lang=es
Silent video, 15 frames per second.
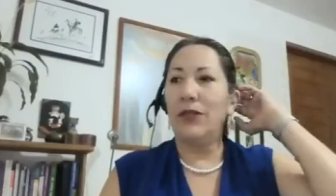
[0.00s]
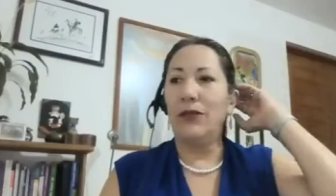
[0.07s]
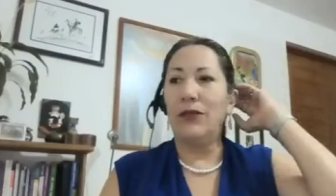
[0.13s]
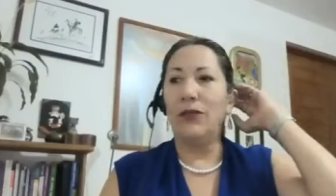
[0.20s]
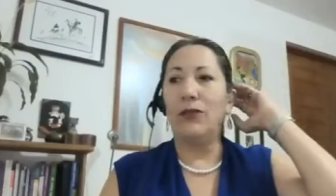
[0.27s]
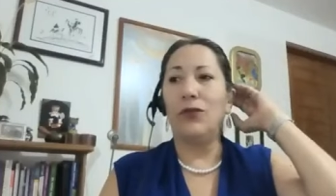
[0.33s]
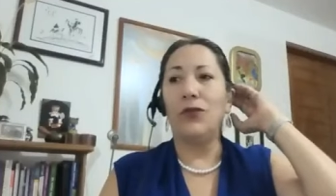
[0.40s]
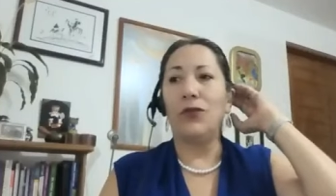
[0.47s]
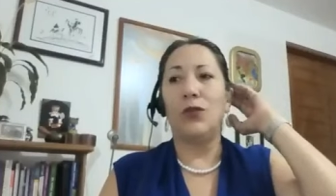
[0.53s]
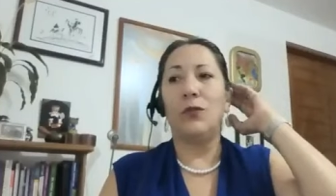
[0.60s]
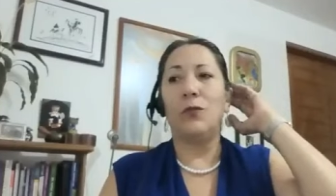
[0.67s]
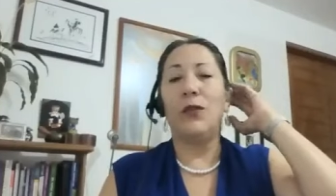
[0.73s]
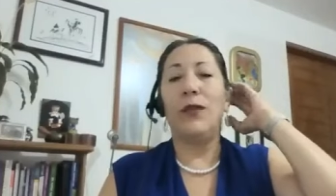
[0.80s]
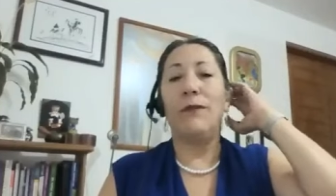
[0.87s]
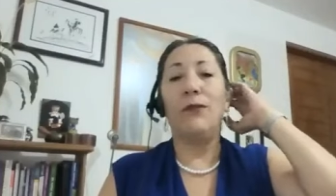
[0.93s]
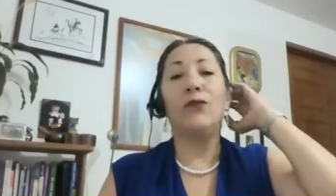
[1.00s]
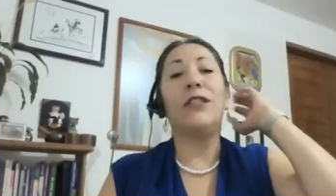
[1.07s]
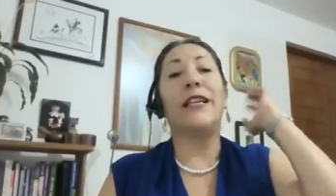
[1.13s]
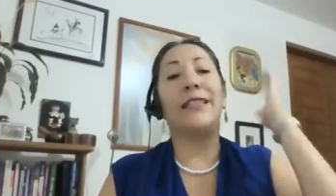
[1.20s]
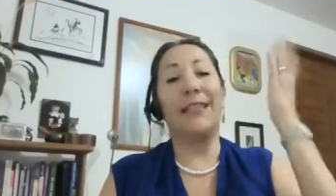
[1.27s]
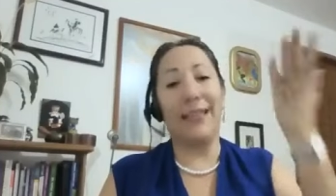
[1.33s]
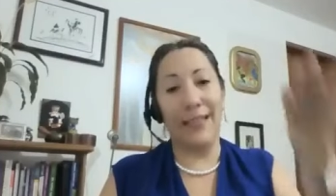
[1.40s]
en donde nosotros podemos
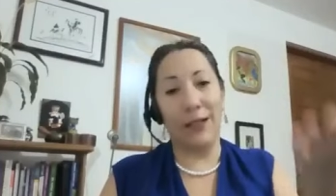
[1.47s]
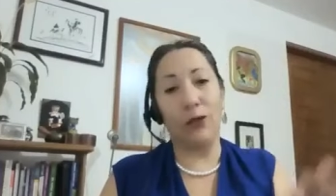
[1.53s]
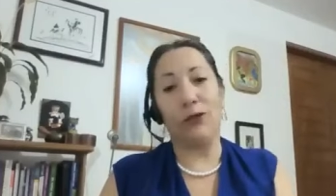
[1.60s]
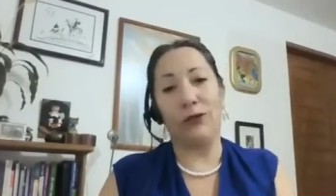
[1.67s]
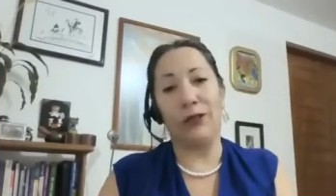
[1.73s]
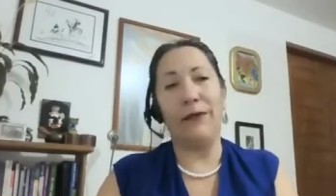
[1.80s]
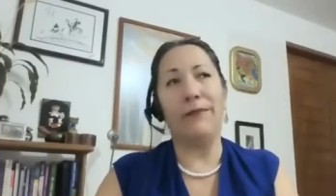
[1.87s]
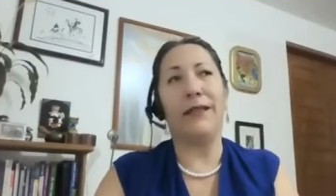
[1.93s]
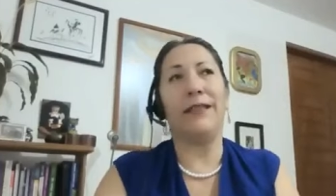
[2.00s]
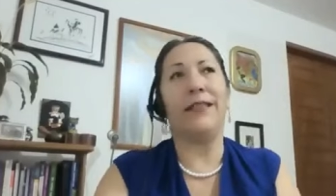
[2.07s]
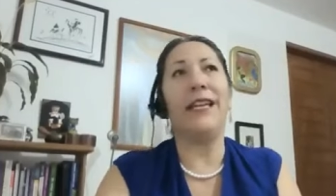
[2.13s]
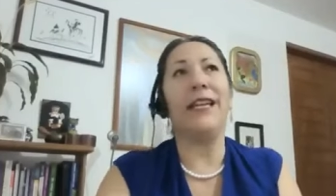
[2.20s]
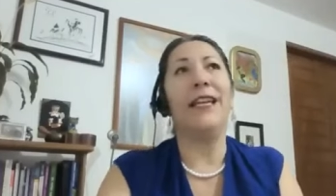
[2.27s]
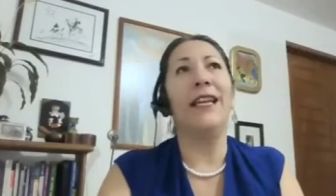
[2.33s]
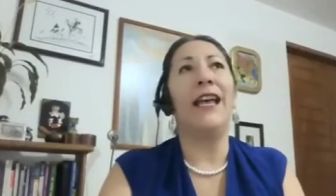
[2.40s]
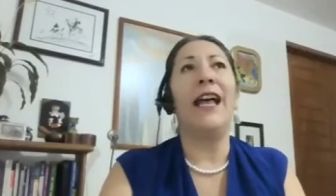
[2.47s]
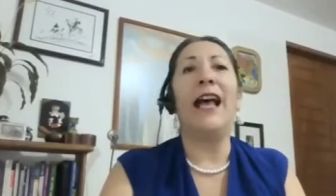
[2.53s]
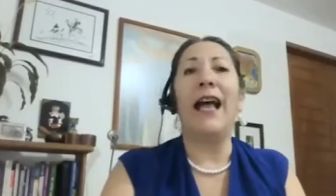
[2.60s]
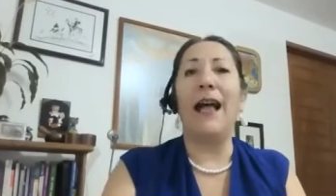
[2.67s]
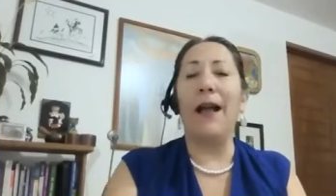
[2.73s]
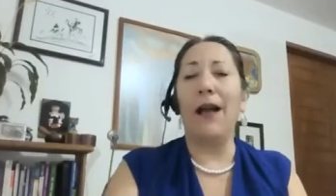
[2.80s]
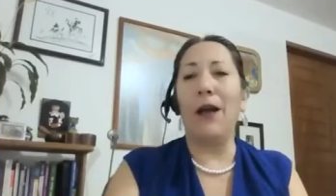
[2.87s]
acceder justamente
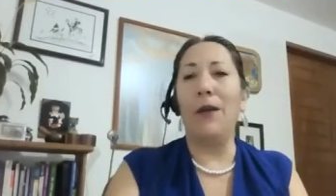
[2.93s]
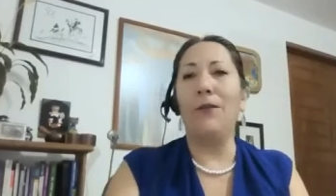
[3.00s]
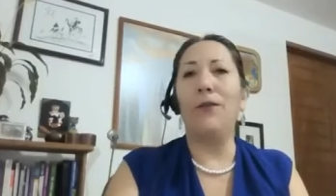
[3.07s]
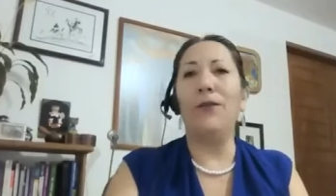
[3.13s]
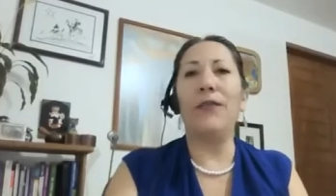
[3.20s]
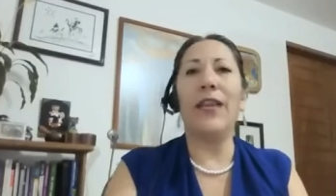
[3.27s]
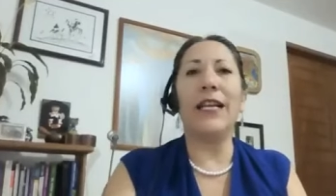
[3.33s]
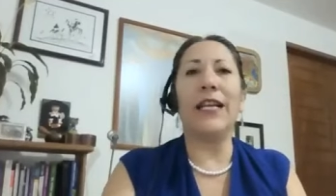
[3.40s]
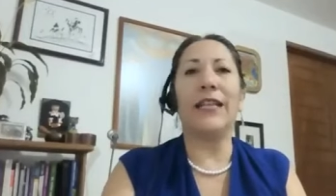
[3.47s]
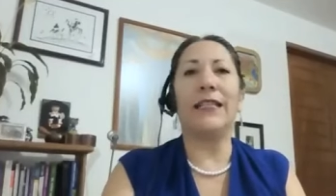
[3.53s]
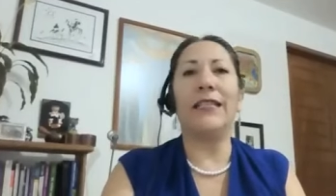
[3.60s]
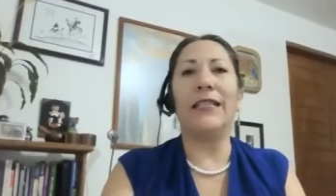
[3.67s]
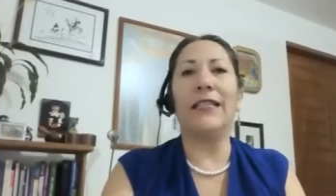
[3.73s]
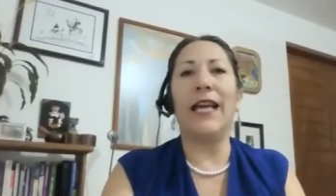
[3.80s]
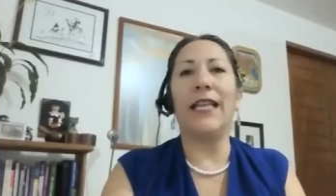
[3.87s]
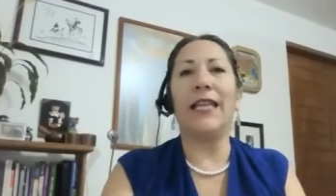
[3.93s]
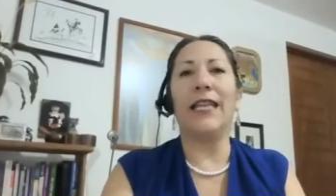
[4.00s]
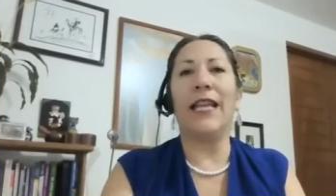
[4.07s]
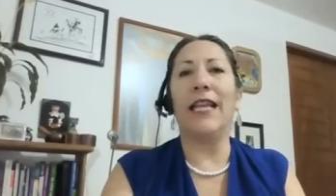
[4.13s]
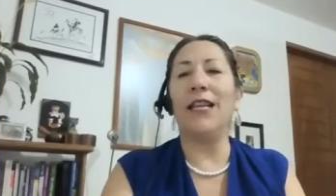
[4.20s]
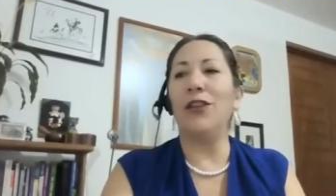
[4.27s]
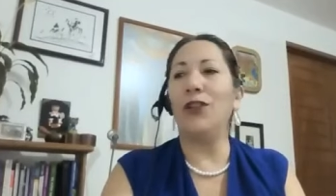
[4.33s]
a una cantidad
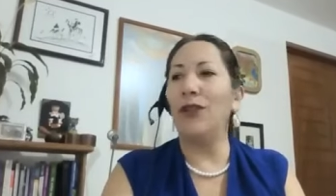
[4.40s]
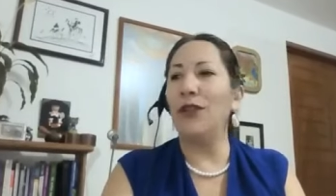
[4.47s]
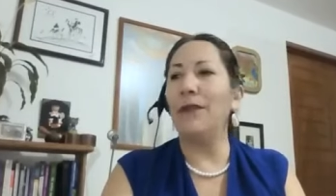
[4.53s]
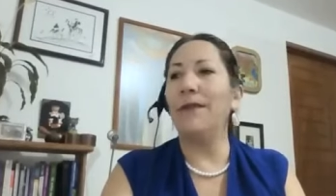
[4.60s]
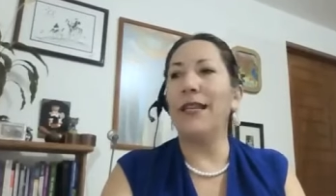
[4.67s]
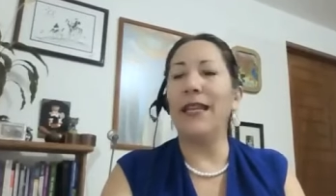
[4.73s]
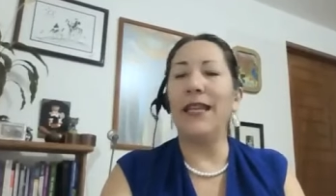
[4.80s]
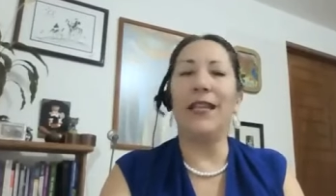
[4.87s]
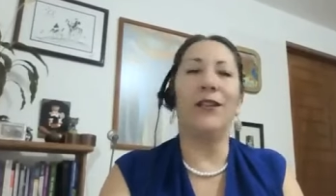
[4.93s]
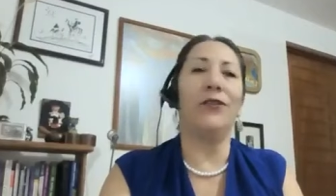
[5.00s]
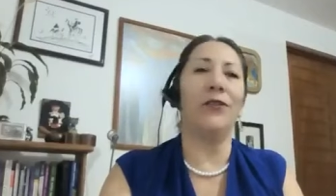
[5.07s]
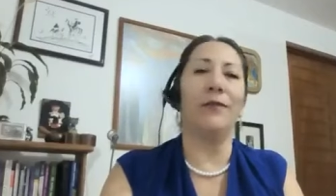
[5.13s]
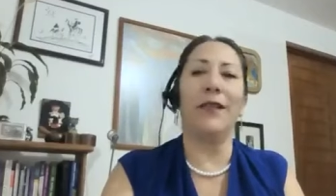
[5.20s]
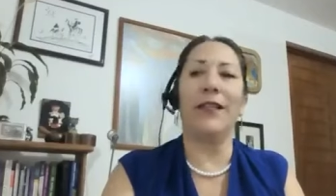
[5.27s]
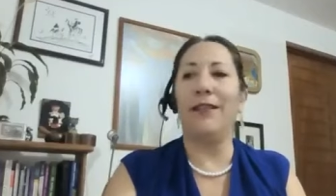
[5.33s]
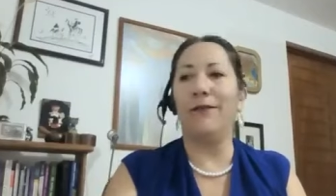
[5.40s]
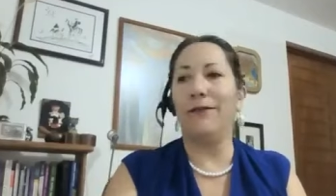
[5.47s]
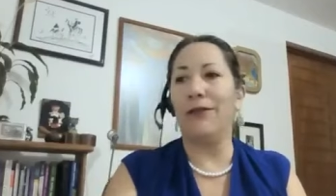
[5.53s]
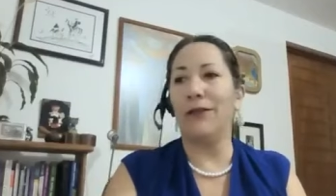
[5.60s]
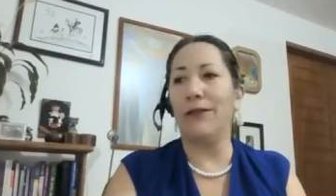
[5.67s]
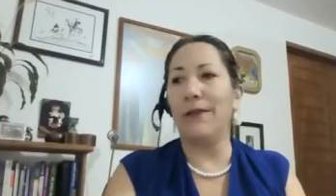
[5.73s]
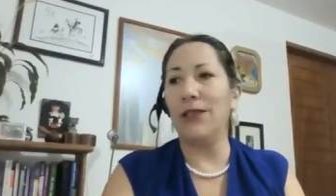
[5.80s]
enorme, enorme de
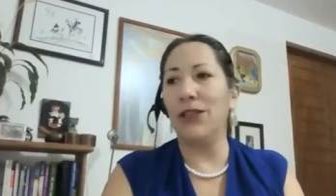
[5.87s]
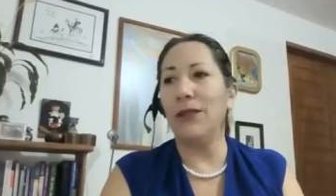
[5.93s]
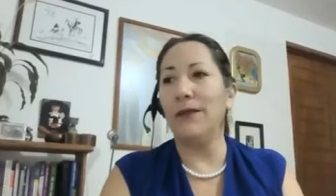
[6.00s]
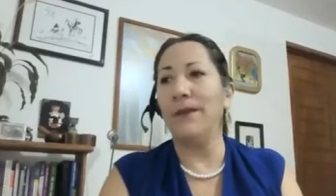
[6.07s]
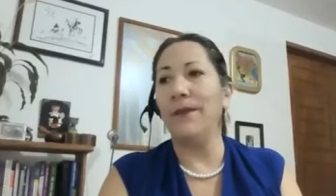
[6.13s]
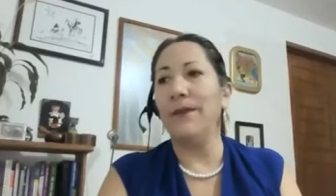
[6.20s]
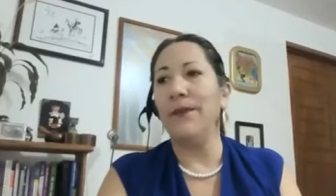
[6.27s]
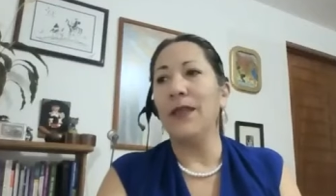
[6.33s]
información.